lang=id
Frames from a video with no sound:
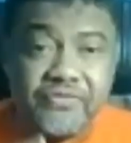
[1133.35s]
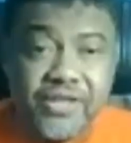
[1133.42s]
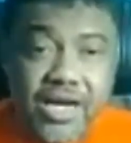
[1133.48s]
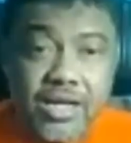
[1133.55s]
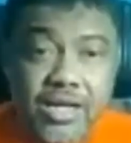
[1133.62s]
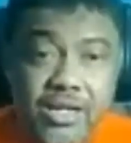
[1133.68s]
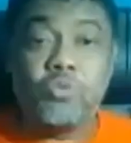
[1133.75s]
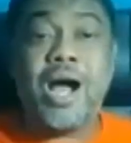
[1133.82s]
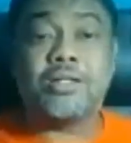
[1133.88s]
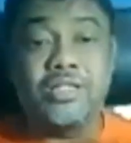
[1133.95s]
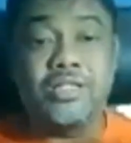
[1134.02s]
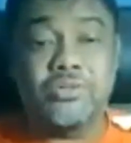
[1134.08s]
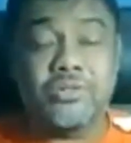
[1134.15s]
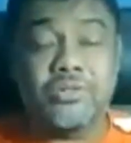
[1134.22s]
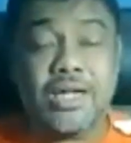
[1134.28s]
Bukti apa
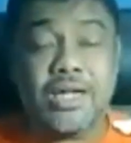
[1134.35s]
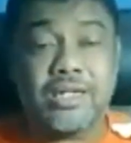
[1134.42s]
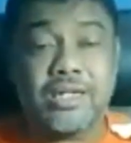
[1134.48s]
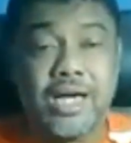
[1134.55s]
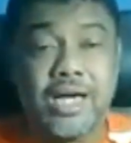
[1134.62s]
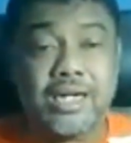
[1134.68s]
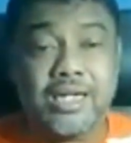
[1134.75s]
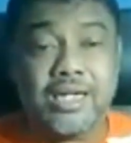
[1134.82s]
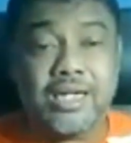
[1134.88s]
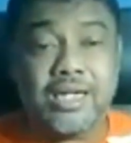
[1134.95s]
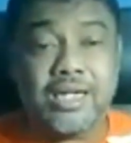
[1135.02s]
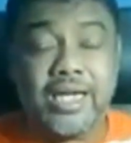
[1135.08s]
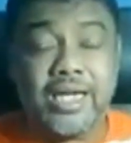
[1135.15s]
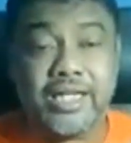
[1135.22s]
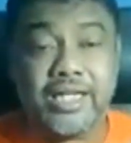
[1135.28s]
mafia?
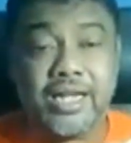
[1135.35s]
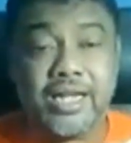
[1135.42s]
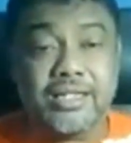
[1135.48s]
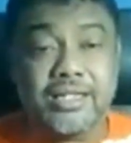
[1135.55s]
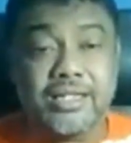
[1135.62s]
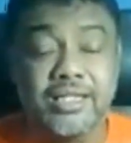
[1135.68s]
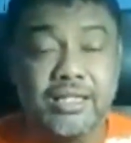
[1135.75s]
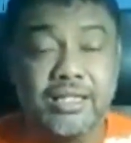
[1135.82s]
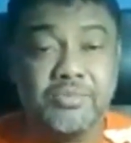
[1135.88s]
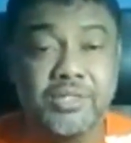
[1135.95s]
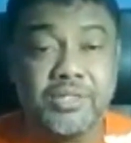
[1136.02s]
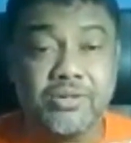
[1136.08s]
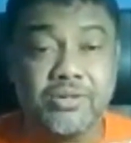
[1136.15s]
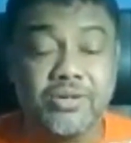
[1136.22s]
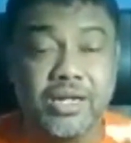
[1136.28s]
Waktu
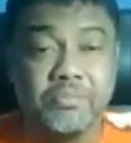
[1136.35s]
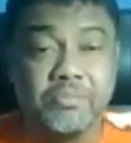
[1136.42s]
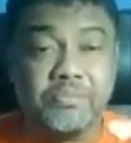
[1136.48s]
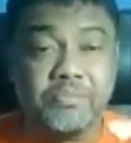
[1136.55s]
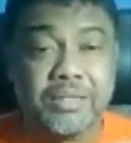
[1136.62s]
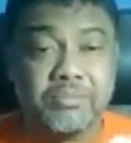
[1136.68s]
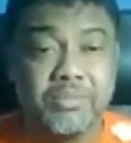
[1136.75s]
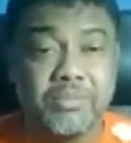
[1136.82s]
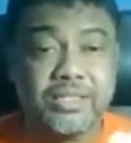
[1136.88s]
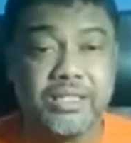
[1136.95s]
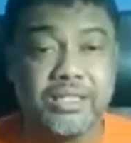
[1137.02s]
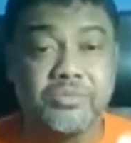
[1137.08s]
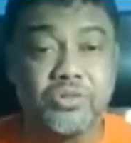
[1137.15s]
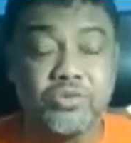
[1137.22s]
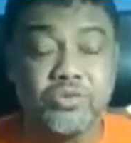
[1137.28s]
ditentukan harga
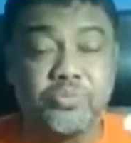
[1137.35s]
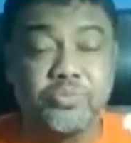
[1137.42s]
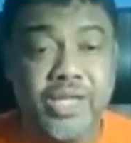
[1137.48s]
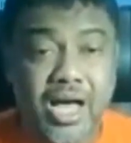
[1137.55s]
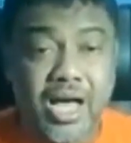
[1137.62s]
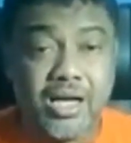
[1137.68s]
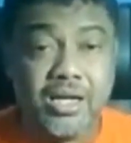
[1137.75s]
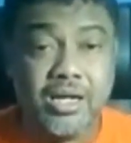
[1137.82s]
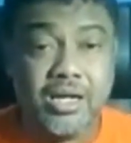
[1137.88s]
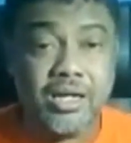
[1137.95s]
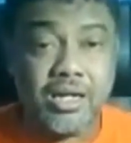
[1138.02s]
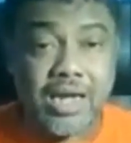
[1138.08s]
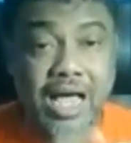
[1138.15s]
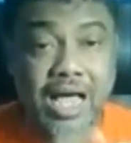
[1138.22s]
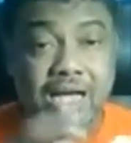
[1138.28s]
eceran tertinggi
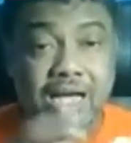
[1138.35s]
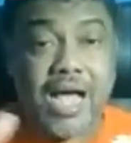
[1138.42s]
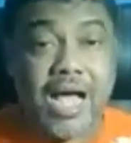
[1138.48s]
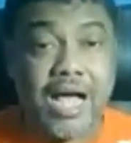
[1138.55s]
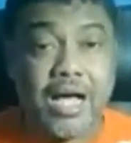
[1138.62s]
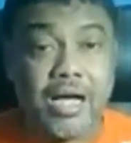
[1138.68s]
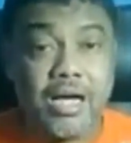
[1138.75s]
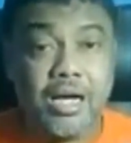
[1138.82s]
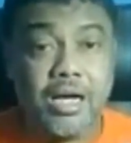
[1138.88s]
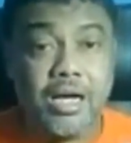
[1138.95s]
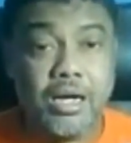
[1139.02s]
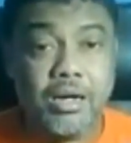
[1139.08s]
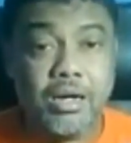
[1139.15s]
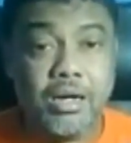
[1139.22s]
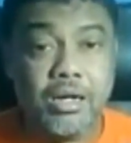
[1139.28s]
minyak goreng Rp14.000
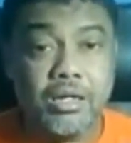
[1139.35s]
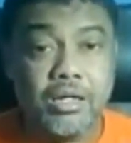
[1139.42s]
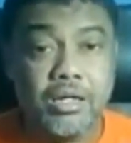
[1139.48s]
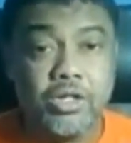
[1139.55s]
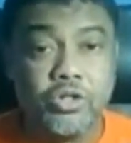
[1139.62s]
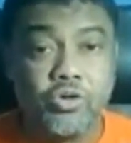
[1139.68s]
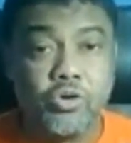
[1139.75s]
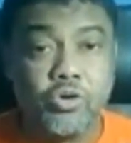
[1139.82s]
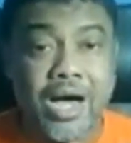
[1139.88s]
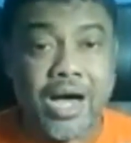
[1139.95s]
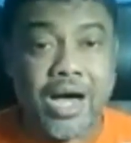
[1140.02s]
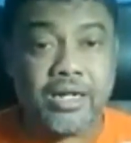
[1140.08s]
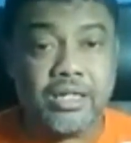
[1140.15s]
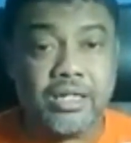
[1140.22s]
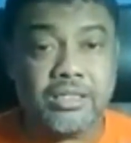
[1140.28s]

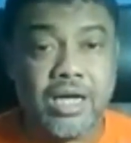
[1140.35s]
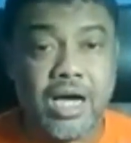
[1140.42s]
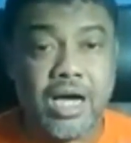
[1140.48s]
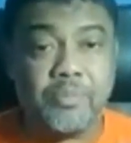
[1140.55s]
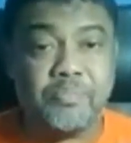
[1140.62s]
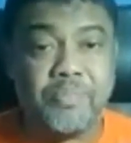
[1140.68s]
langka.